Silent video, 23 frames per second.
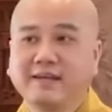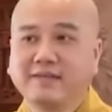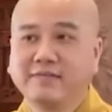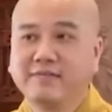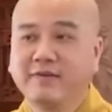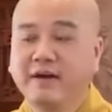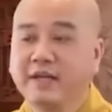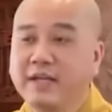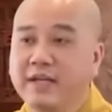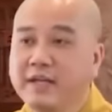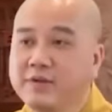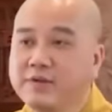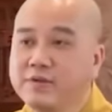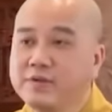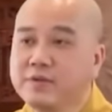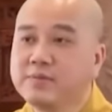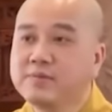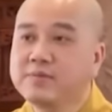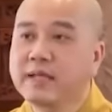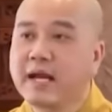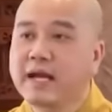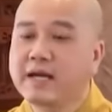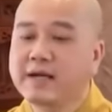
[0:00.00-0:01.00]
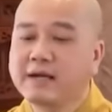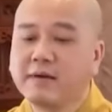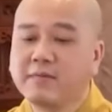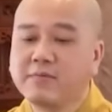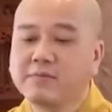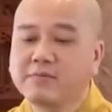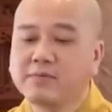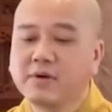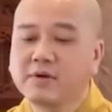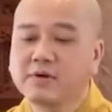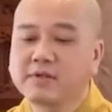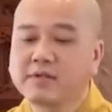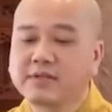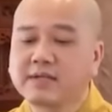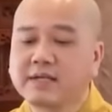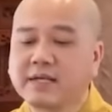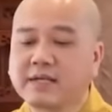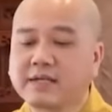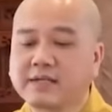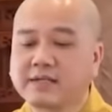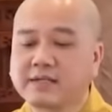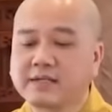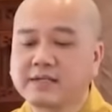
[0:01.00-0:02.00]
và nếu chúng ta không có
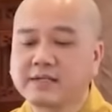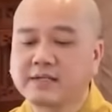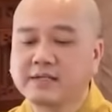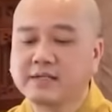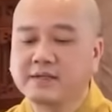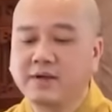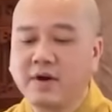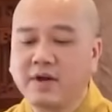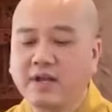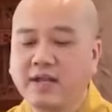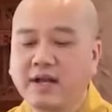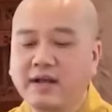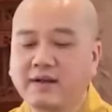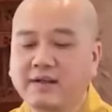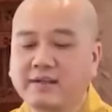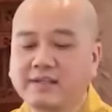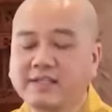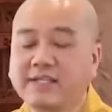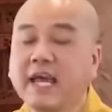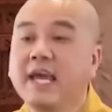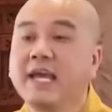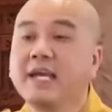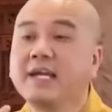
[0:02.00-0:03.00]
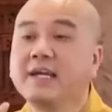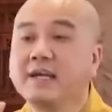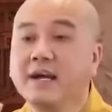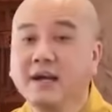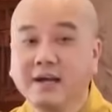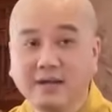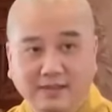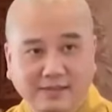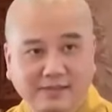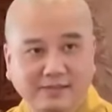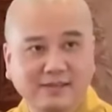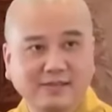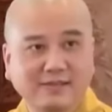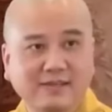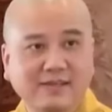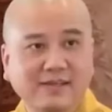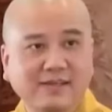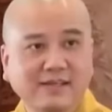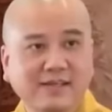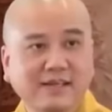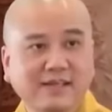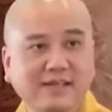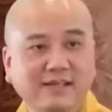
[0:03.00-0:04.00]
gọi là chế ngữ,
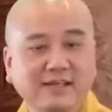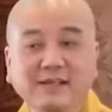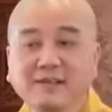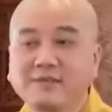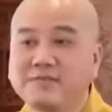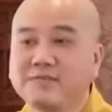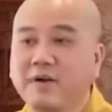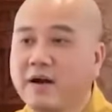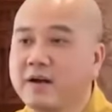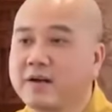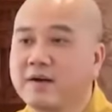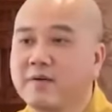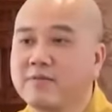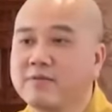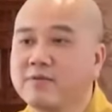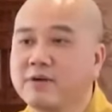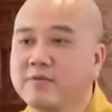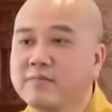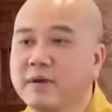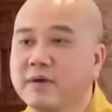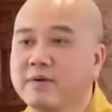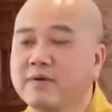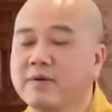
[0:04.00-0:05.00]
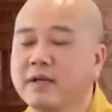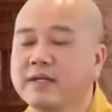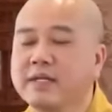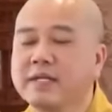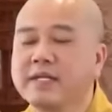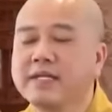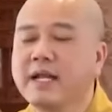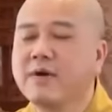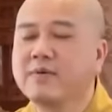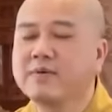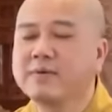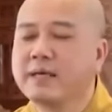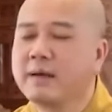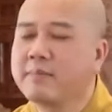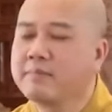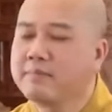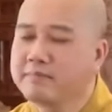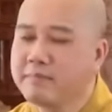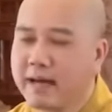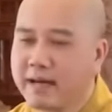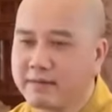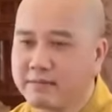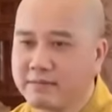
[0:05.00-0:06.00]
đức phật không có biểu là đi đâu
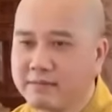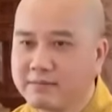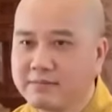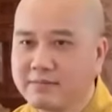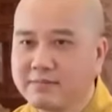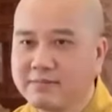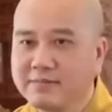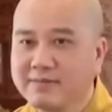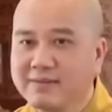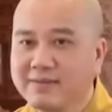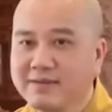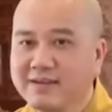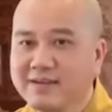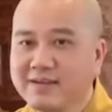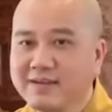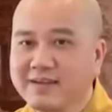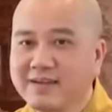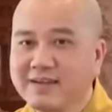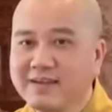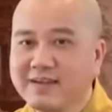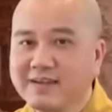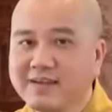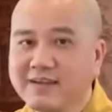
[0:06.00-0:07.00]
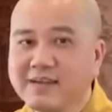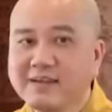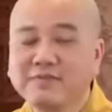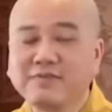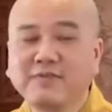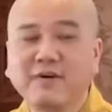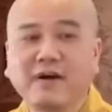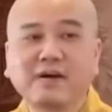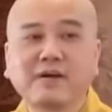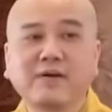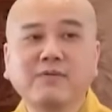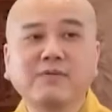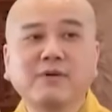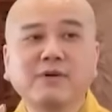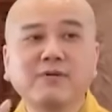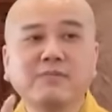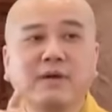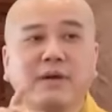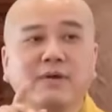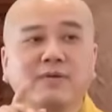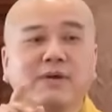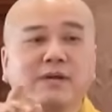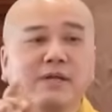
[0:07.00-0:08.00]
nhắm mắt Đức Phật không có
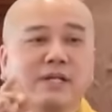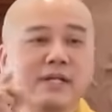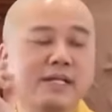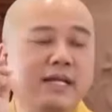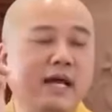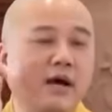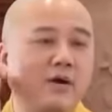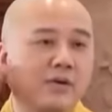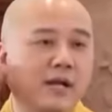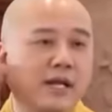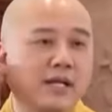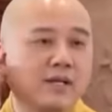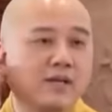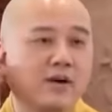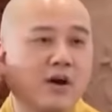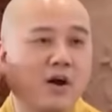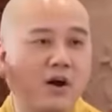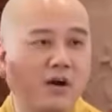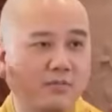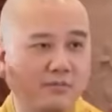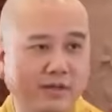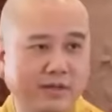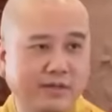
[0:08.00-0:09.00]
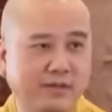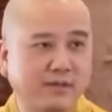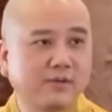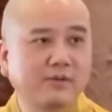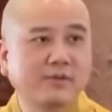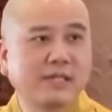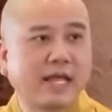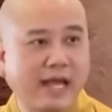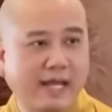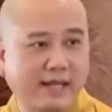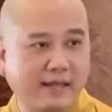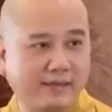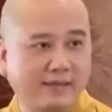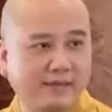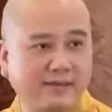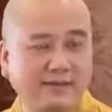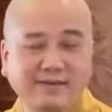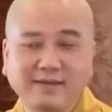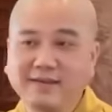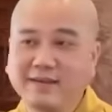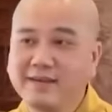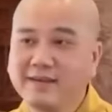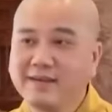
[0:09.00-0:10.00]
biểu là đi đâu lấy gòn bịch lỗ tai
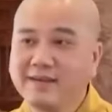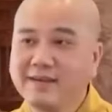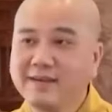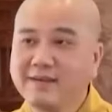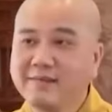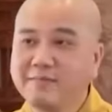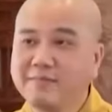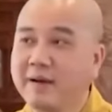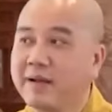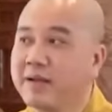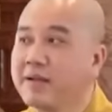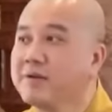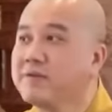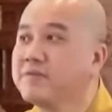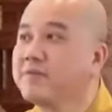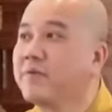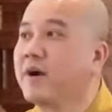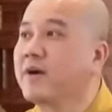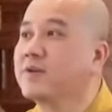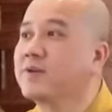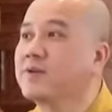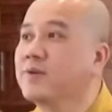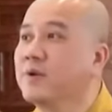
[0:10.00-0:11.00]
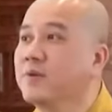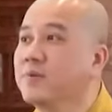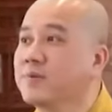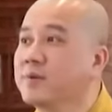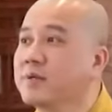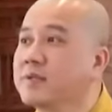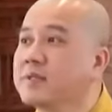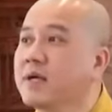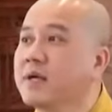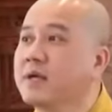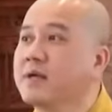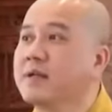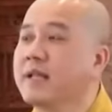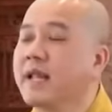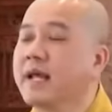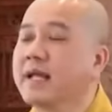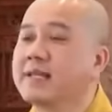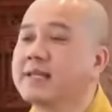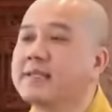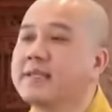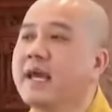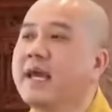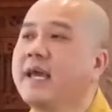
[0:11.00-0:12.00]
Mà Đức Phật dùng cái từ
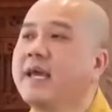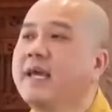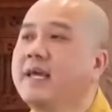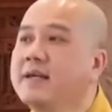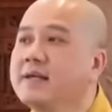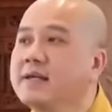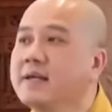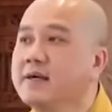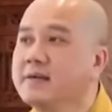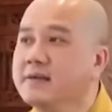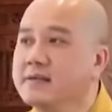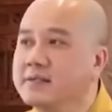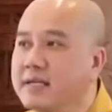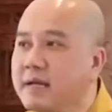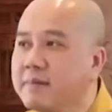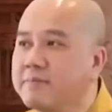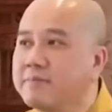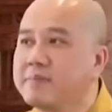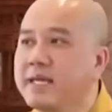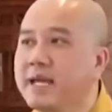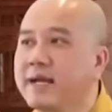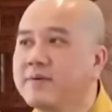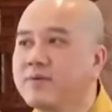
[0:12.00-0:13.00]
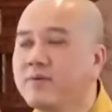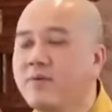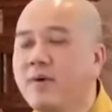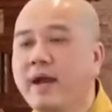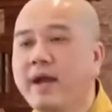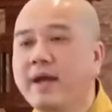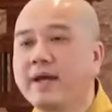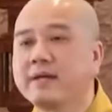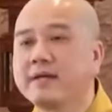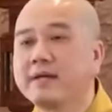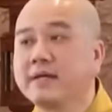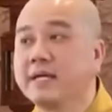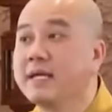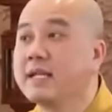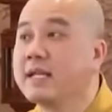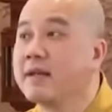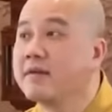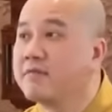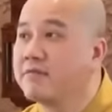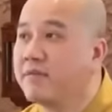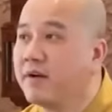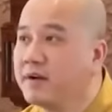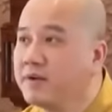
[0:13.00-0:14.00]
là chế ngự năm giác quan Nghĩa
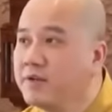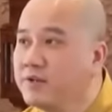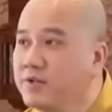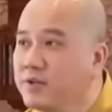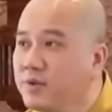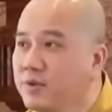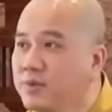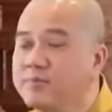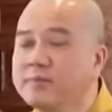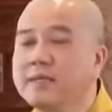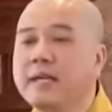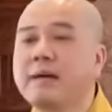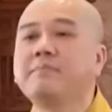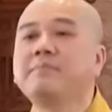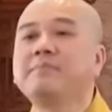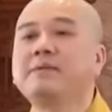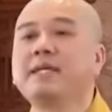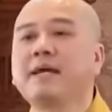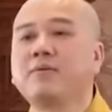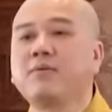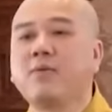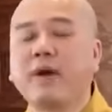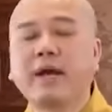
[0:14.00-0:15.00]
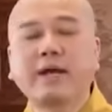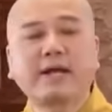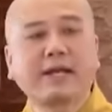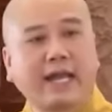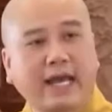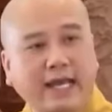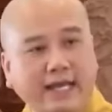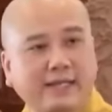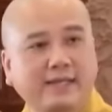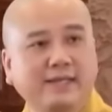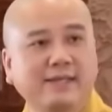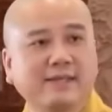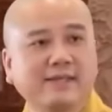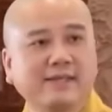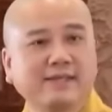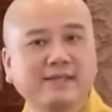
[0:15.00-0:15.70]
là vẫn dùng năm giác quan này